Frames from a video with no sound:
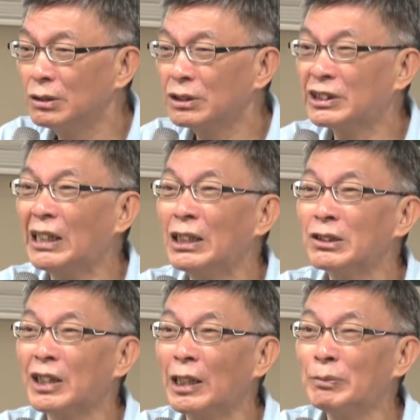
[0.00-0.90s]
这展览
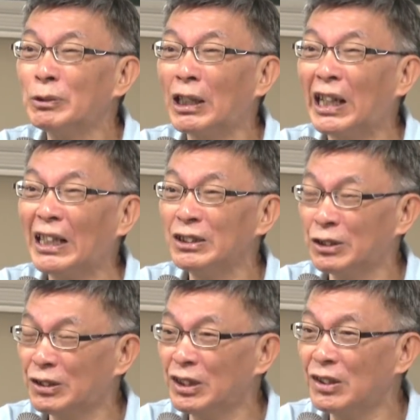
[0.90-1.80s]
都展览不完了，还能有
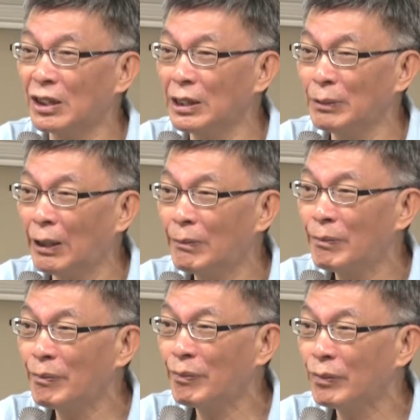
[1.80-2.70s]
时间整理
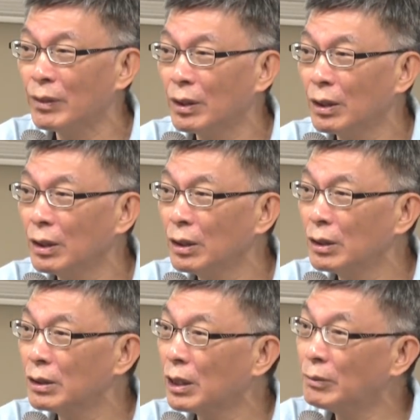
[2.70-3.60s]
吗？”